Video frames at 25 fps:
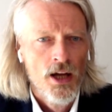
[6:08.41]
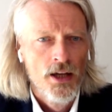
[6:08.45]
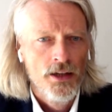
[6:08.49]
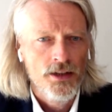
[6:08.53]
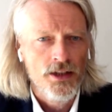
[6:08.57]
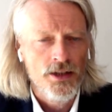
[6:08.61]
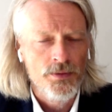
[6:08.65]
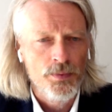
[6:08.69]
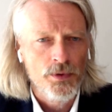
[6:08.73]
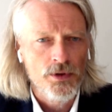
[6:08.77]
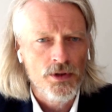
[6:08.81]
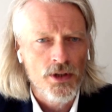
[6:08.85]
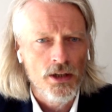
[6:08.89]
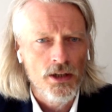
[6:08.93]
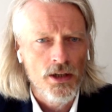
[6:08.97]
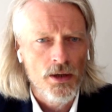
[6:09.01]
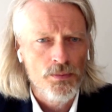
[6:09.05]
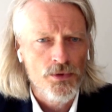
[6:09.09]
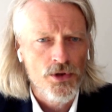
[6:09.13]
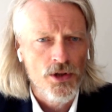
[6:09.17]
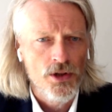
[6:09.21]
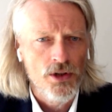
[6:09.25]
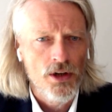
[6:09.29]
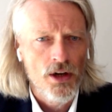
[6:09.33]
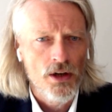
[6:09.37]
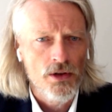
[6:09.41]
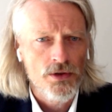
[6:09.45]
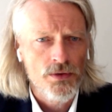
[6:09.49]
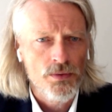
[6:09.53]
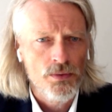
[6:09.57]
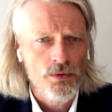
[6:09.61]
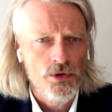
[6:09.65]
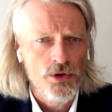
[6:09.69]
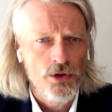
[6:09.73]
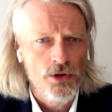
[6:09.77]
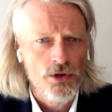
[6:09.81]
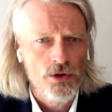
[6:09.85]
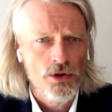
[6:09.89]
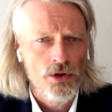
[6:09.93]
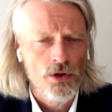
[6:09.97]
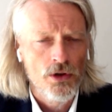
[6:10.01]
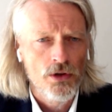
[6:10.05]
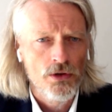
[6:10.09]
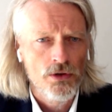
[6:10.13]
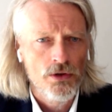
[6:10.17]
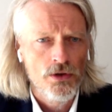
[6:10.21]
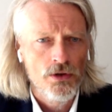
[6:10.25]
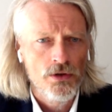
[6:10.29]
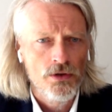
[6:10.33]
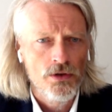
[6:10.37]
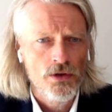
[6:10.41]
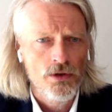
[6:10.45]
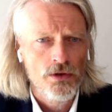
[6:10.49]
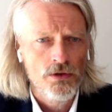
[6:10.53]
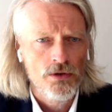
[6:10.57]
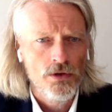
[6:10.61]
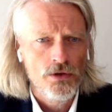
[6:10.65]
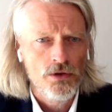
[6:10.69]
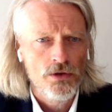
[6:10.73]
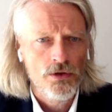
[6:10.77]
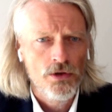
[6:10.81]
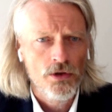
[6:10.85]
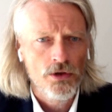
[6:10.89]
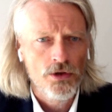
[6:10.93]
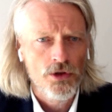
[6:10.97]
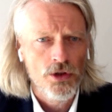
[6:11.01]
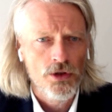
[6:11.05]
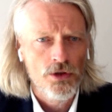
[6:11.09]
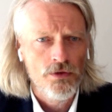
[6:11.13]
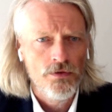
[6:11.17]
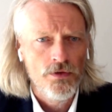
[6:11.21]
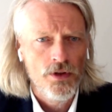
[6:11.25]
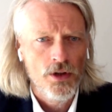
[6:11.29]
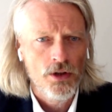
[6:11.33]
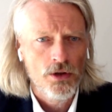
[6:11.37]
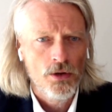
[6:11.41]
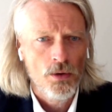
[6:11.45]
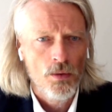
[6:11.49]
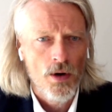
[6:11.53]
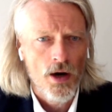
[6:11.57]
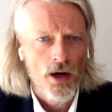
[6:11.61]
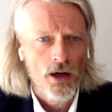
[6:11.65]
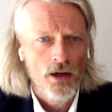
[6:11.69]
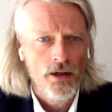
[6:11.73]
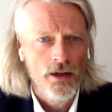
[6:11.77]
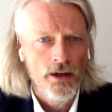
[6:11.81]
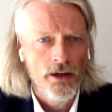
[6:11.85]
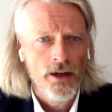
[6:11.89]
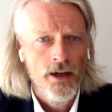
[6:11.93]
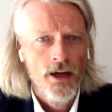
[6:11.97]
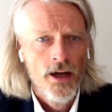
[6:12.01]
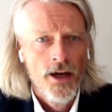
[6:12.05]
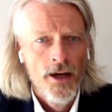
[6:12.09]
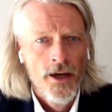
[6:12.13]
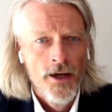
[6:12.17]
Te spotkania przeniosły się do, do, do, do sieci wirtualnej,